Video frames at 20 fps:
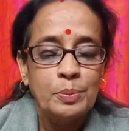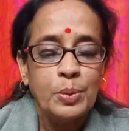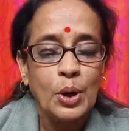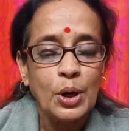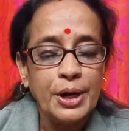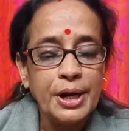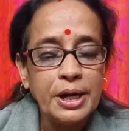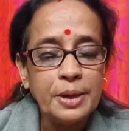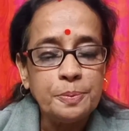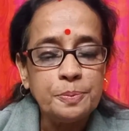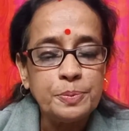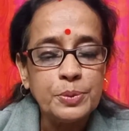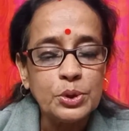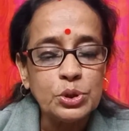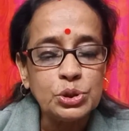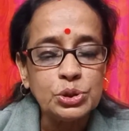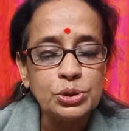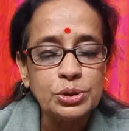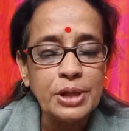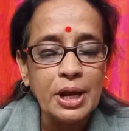পরের
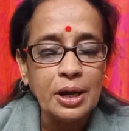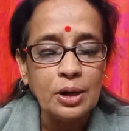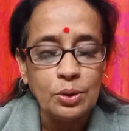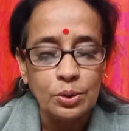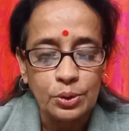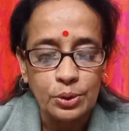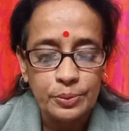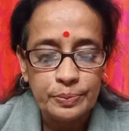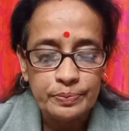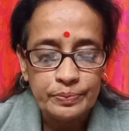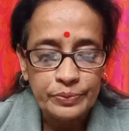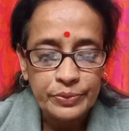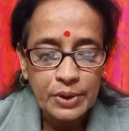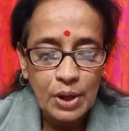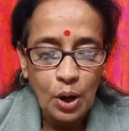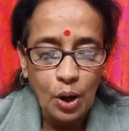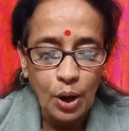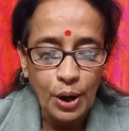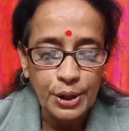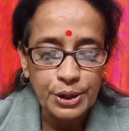প্রশ্ন দেখো
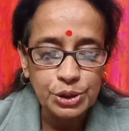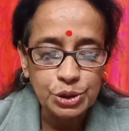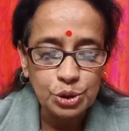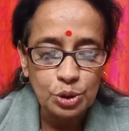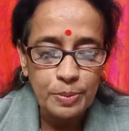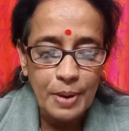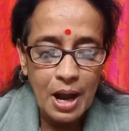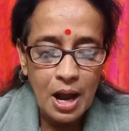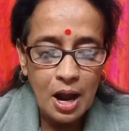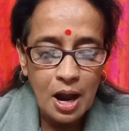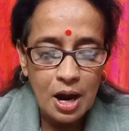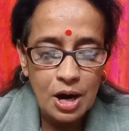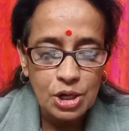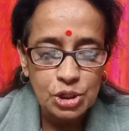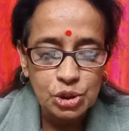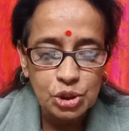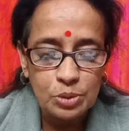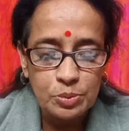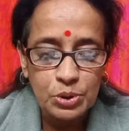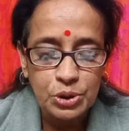হয়তো বা
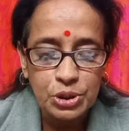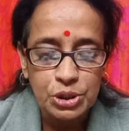হাঁস হব